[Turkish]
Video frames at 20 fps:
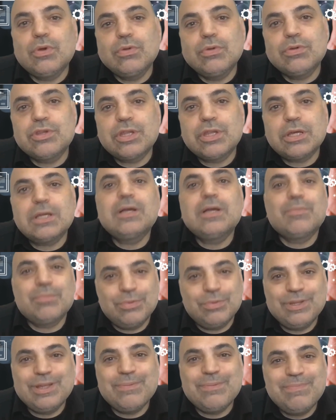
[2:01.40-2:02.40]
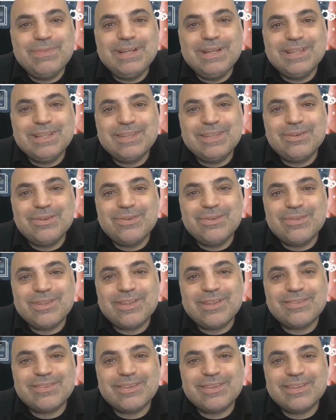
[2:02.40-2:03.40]
ne olacak? Bunu hep birlikte
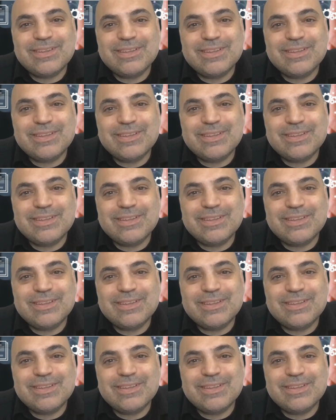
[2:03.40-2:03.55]
göreceğiz.